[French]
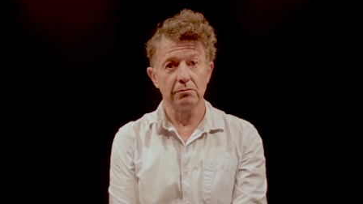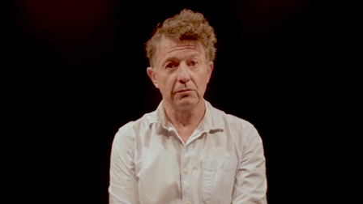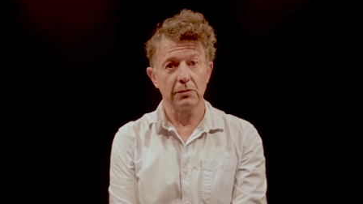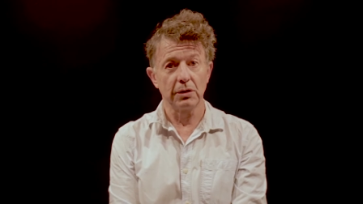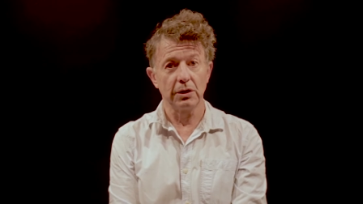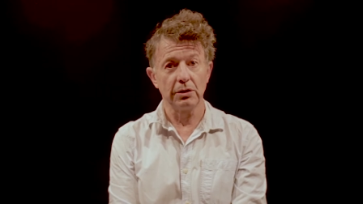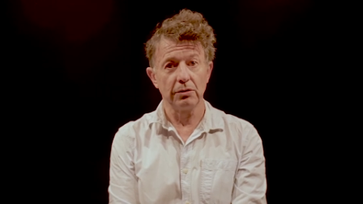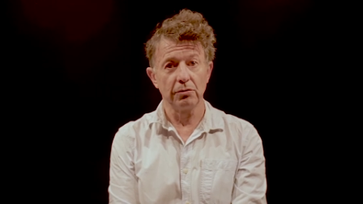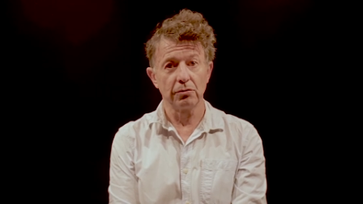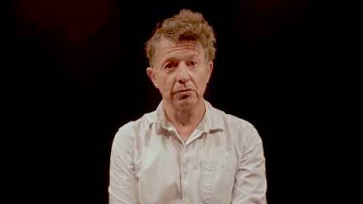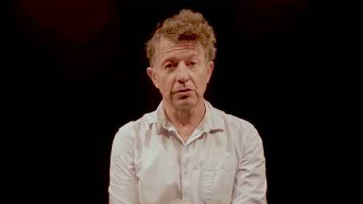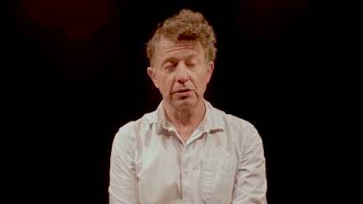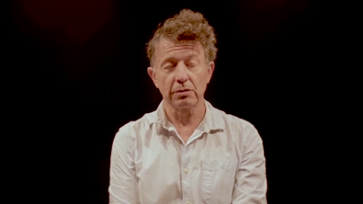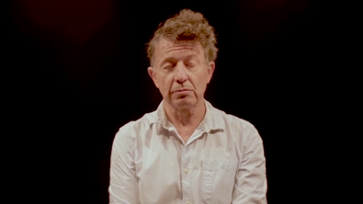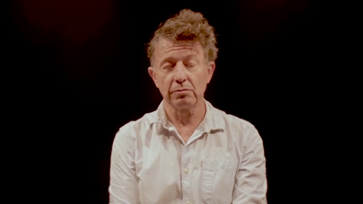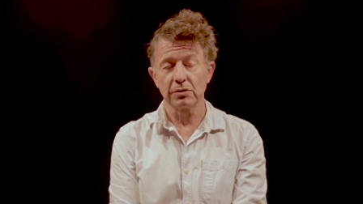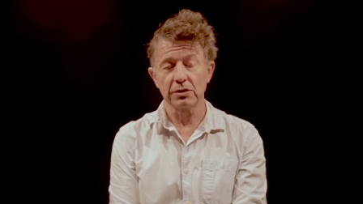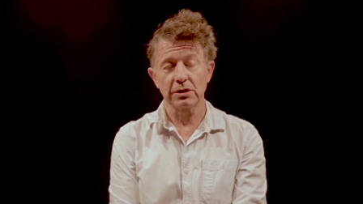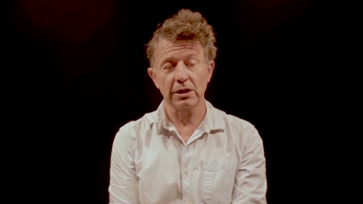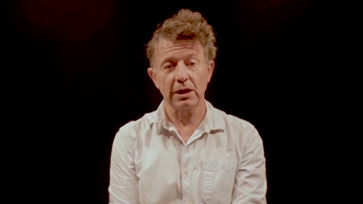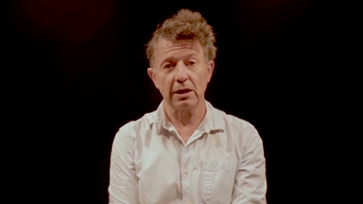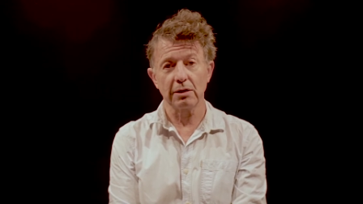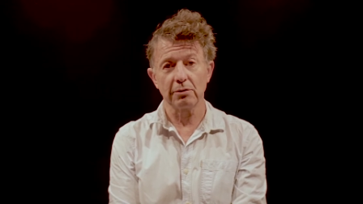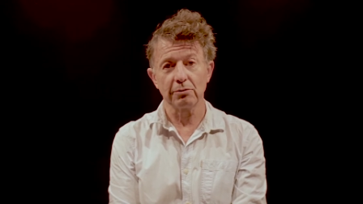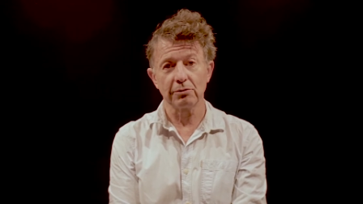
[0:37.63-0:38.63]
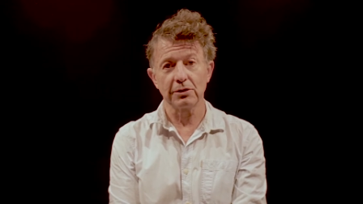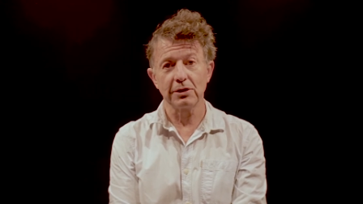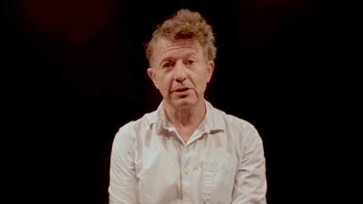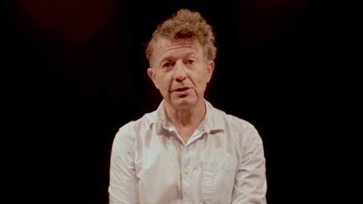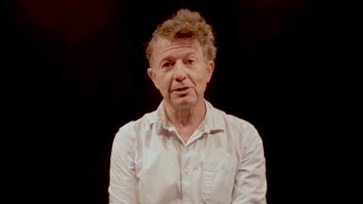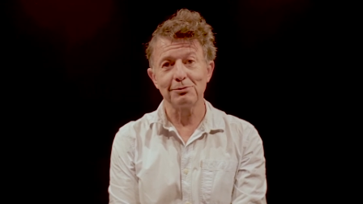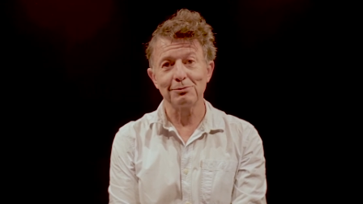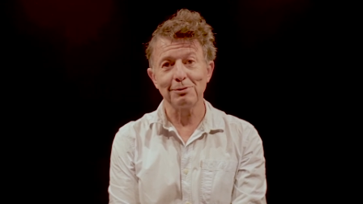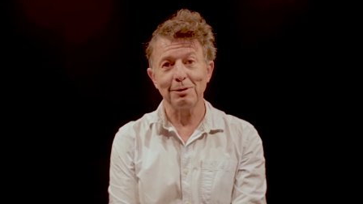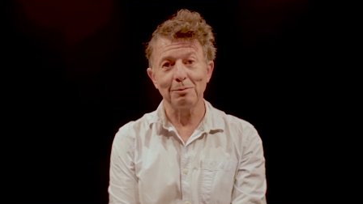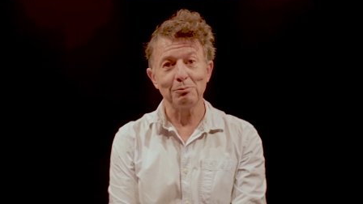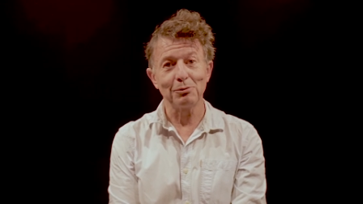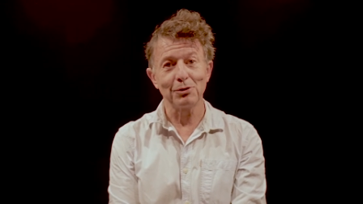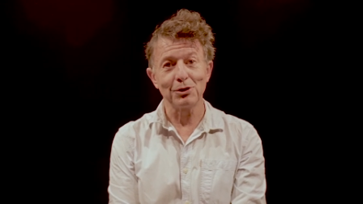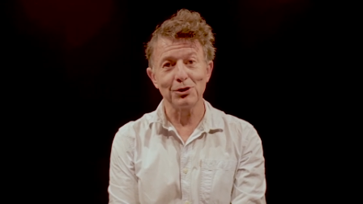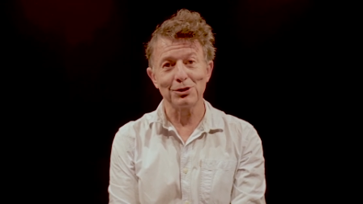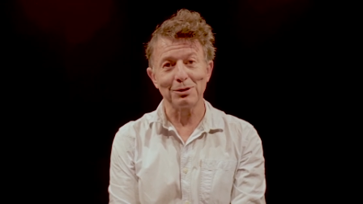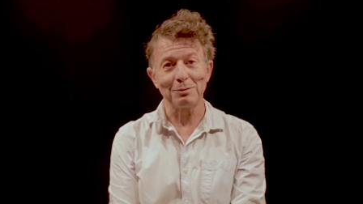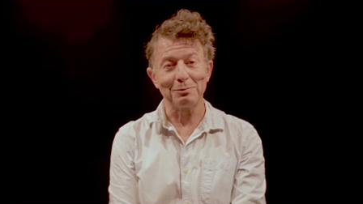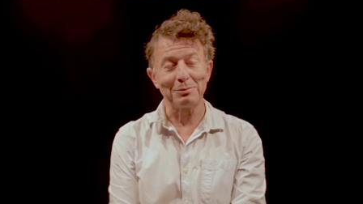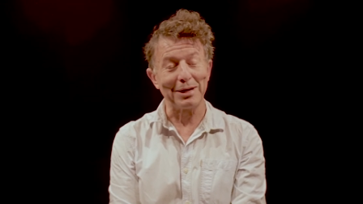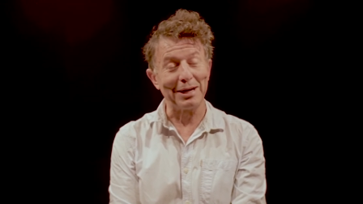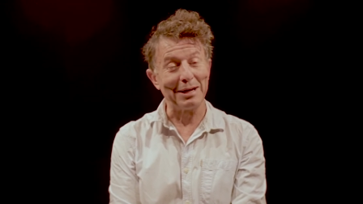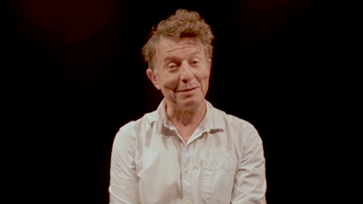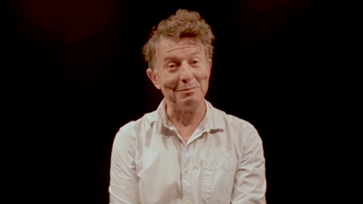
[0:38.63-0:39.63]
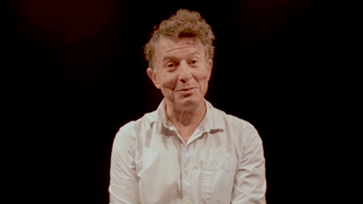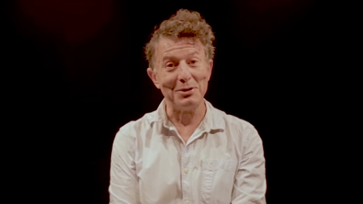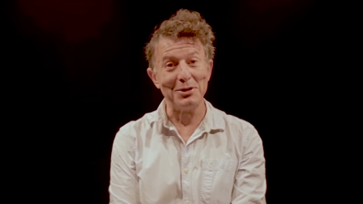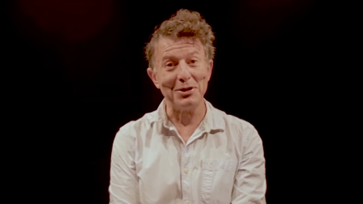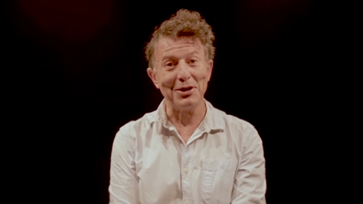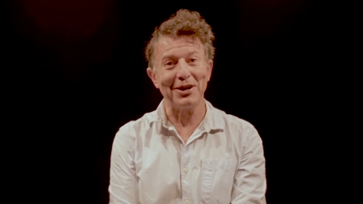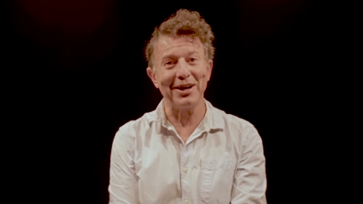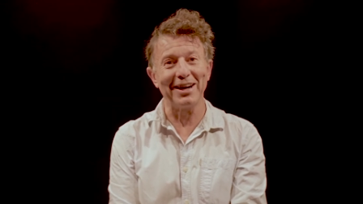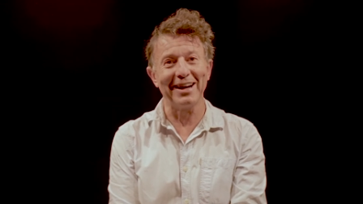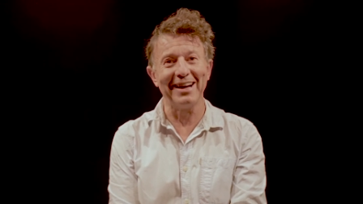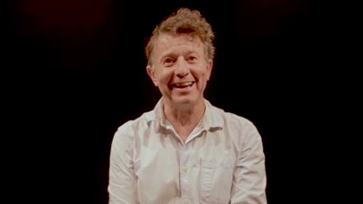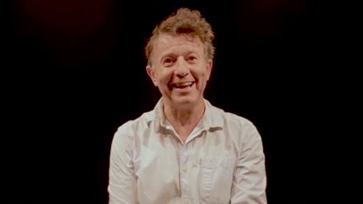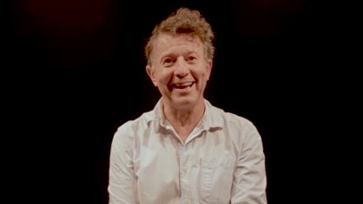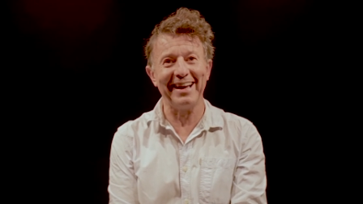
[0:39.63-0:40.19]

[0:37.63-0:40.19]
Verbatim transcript: Et donc j'ai commencé à raconter des histoires pour échapper à la mort.